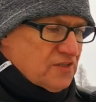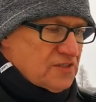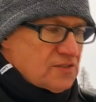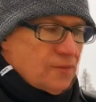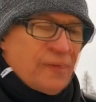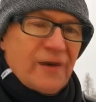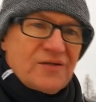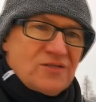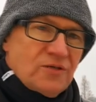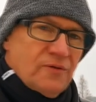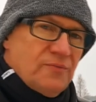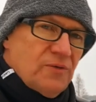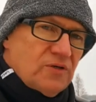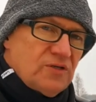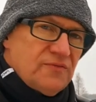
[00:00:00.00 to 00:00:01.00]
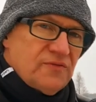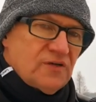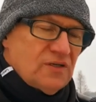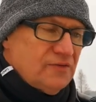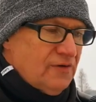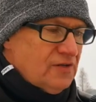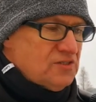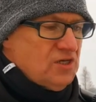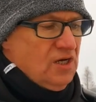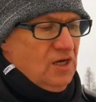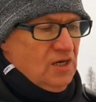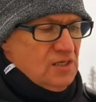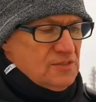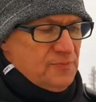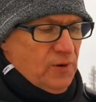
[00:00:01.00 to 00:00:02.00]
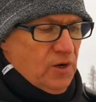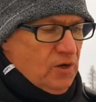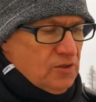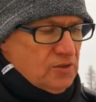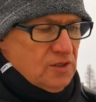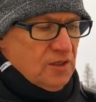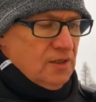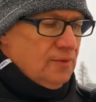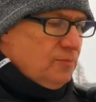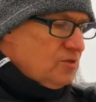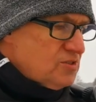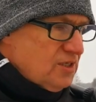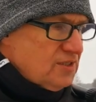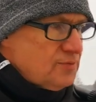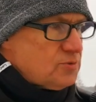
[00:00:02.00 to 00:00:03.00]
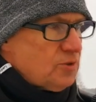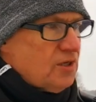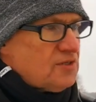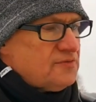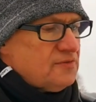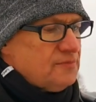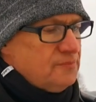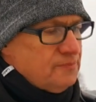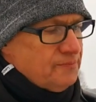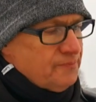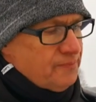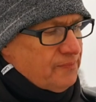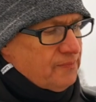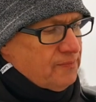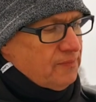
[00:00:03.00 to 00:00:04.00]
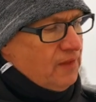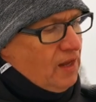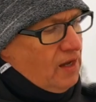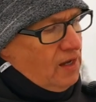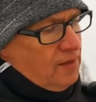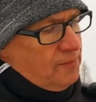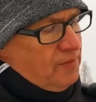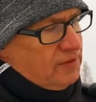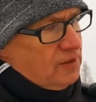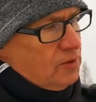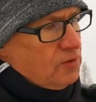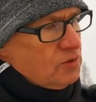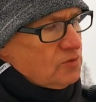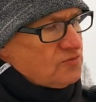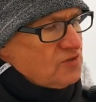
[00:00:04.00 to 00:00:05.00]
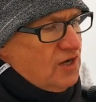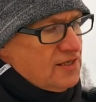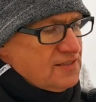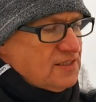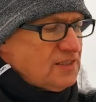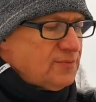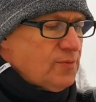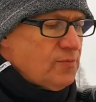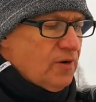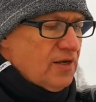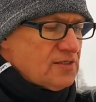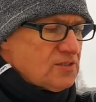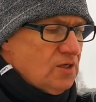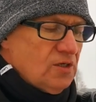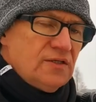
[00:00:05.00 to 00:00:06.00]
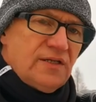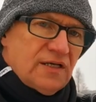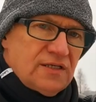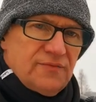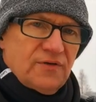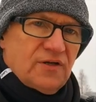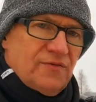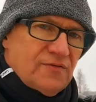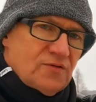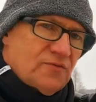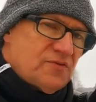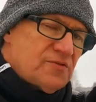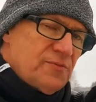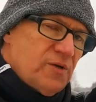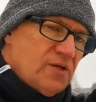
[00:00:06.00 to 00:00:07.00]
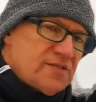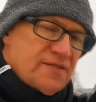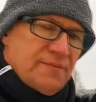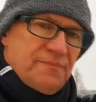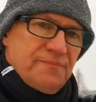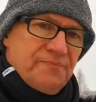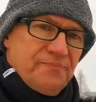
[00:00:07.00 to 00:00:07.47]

Także jest to bardzo głęboki wykrywacz, spokojnie można nim szukać mm, meteorytów żelaznych typu Morasko i taki wykrywacz również polecam.